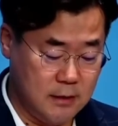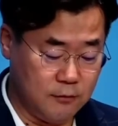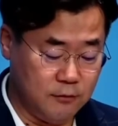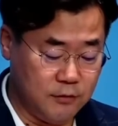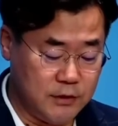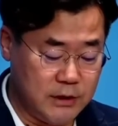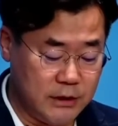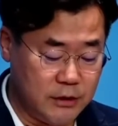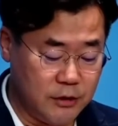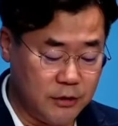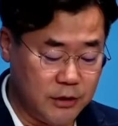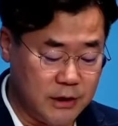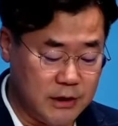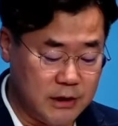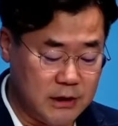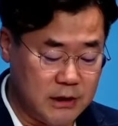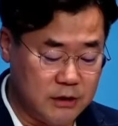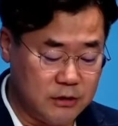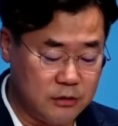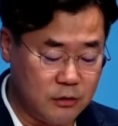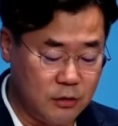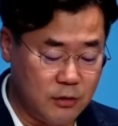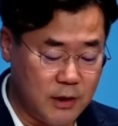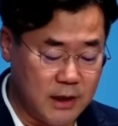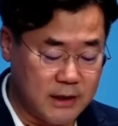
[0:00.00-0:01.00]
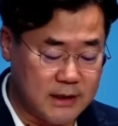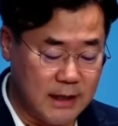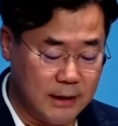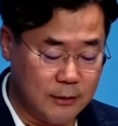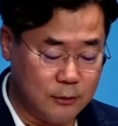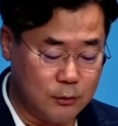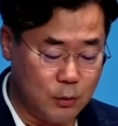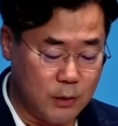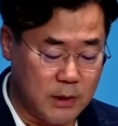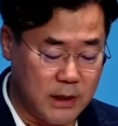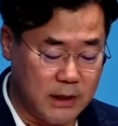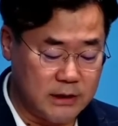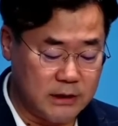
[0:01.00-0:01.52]
구체적인 시점과
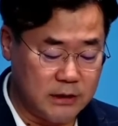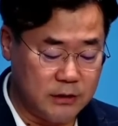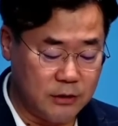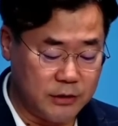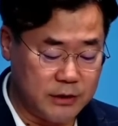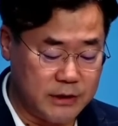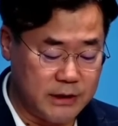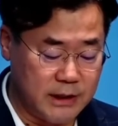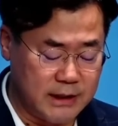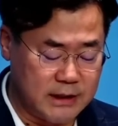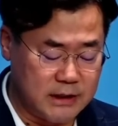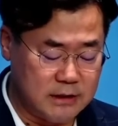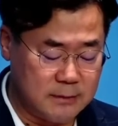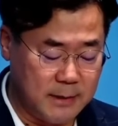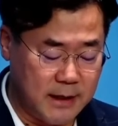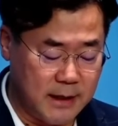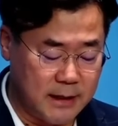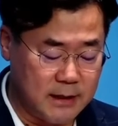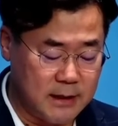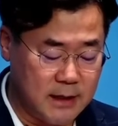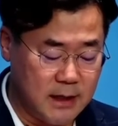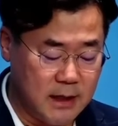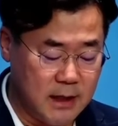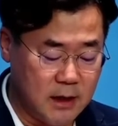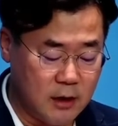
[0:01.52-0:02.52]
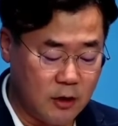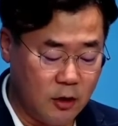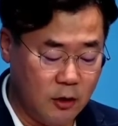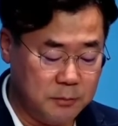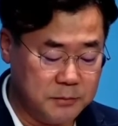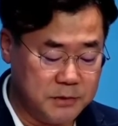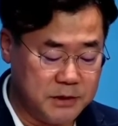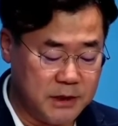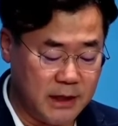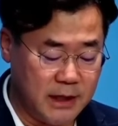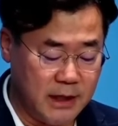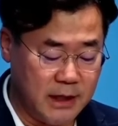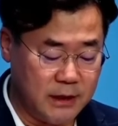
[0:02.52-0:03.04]
장소까지 적시했지만
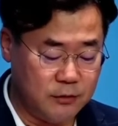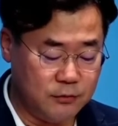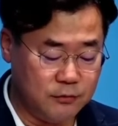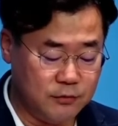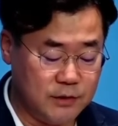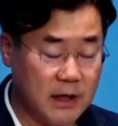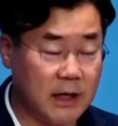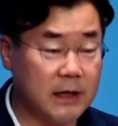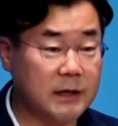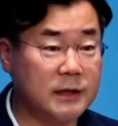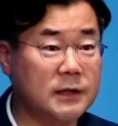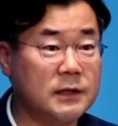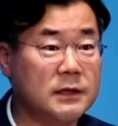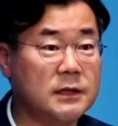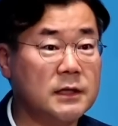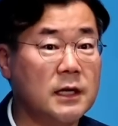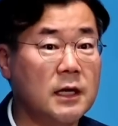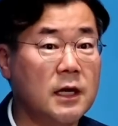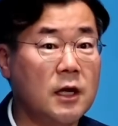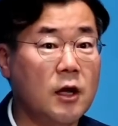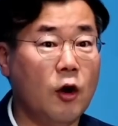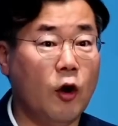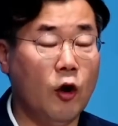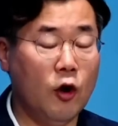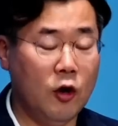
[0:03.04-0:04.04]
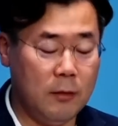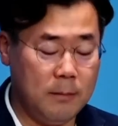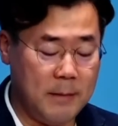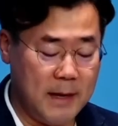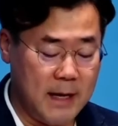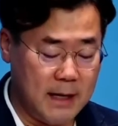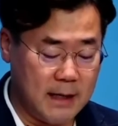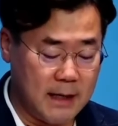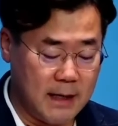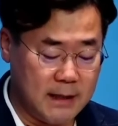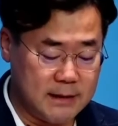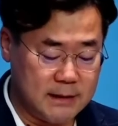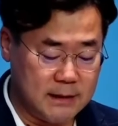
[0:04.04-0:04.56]
검찰의 주장은
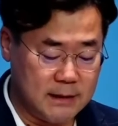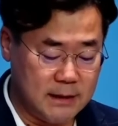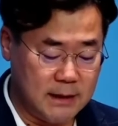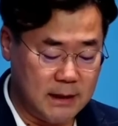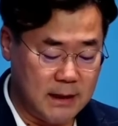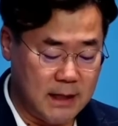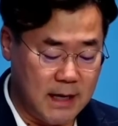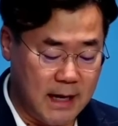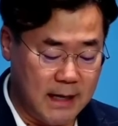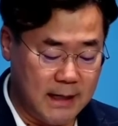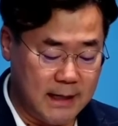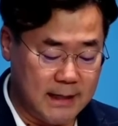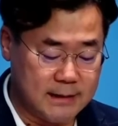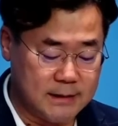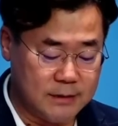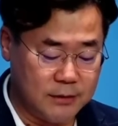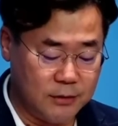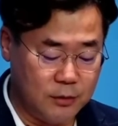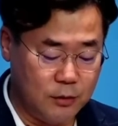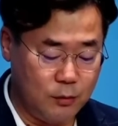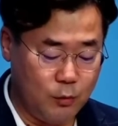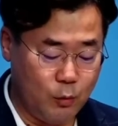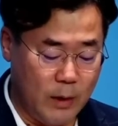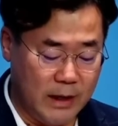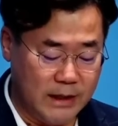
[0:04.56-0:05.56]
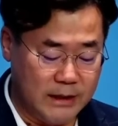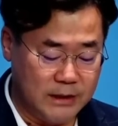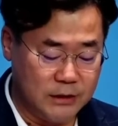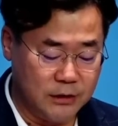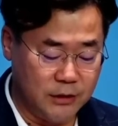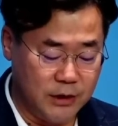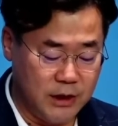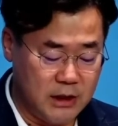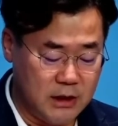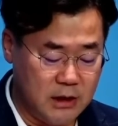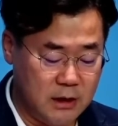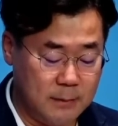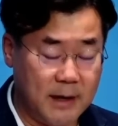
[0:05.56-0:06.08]
얼마 가지 않아서
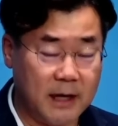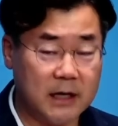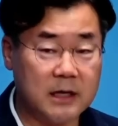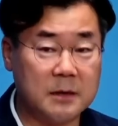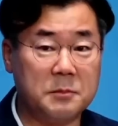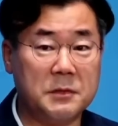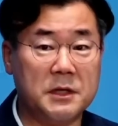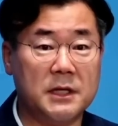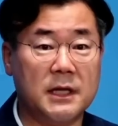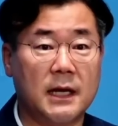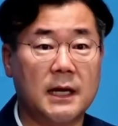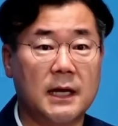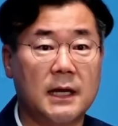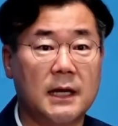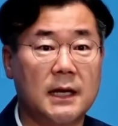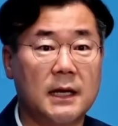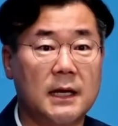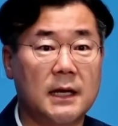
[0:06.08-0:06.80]
완전히 뒤바뀝니다.